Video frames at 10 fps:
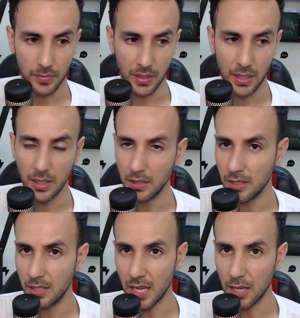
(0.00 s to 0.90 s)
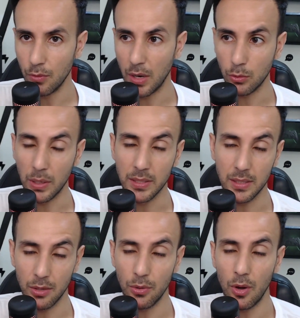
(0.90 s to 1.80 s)
né, antes de sair uma
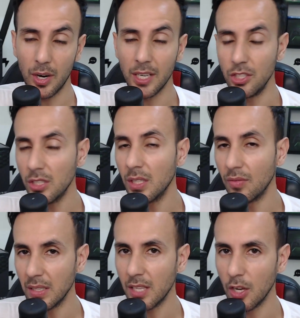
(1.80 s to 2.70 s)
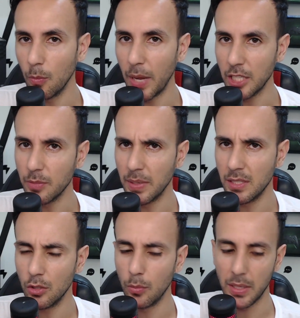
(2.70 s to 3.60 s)
atualização, que eu acredito que vai sair um patch mais
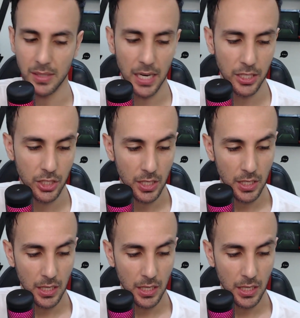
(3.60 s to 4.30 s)
cedo ou mais tarde,